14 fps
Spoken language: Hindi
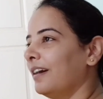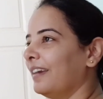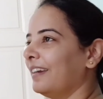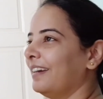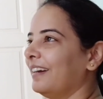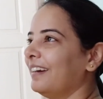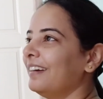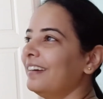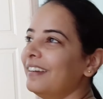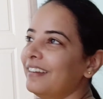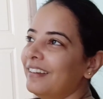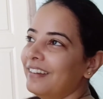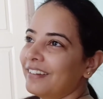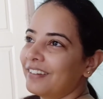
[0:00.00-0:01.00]
खाएगा
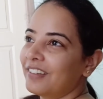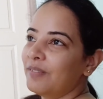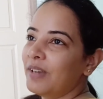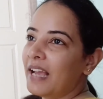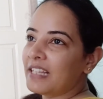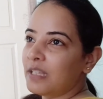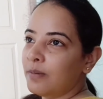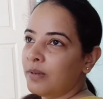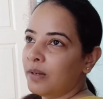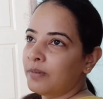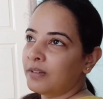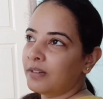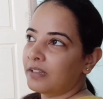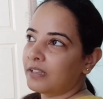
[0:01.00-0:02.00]
क्योंकि तो ऐसा मेरा
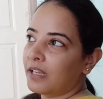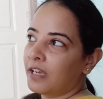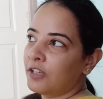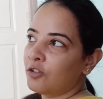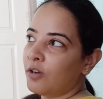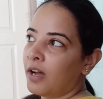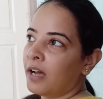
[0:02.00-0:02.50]
मन करता है कि जो